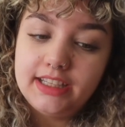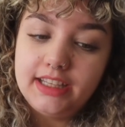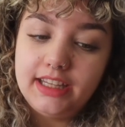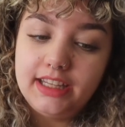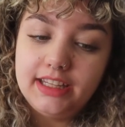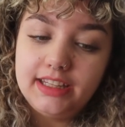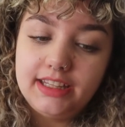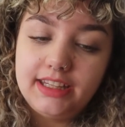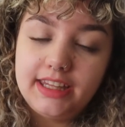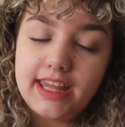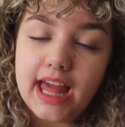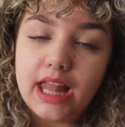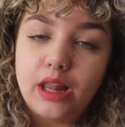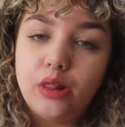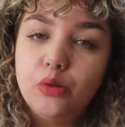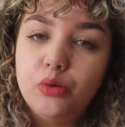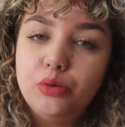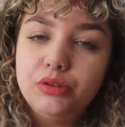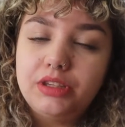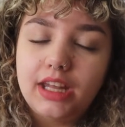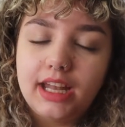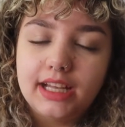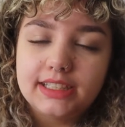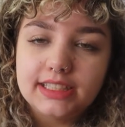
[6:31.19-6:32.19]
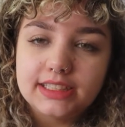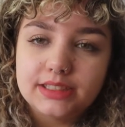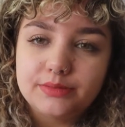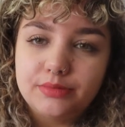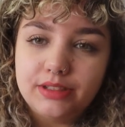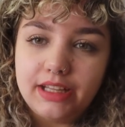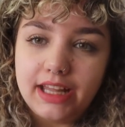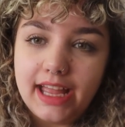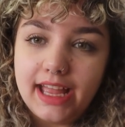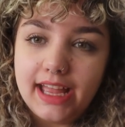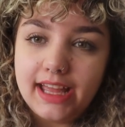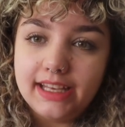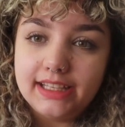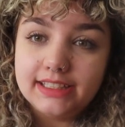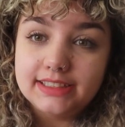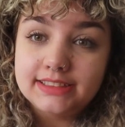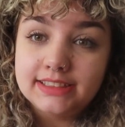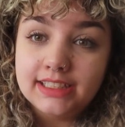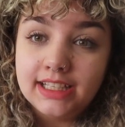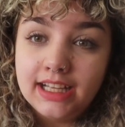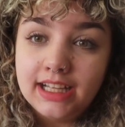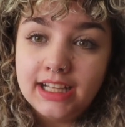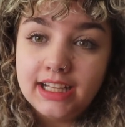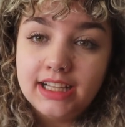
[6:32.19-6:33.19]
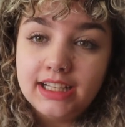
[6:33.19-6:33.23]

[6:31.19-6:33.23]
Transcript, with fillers: em que a luta dessas mulheres